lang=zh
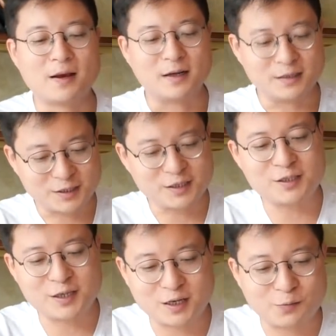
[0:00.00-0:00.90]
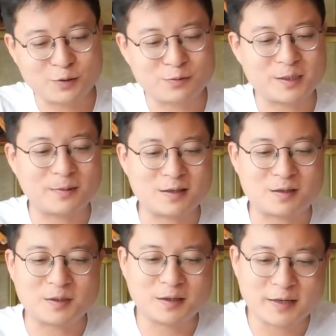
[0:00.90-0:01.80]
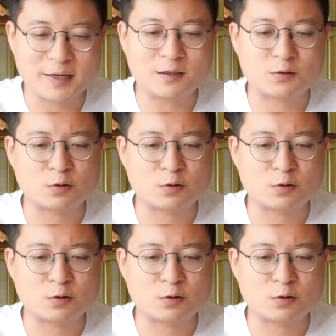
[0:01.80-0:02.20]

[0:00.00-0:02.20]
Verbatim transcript: 那以经济建设为中心嘛，那什么是内地？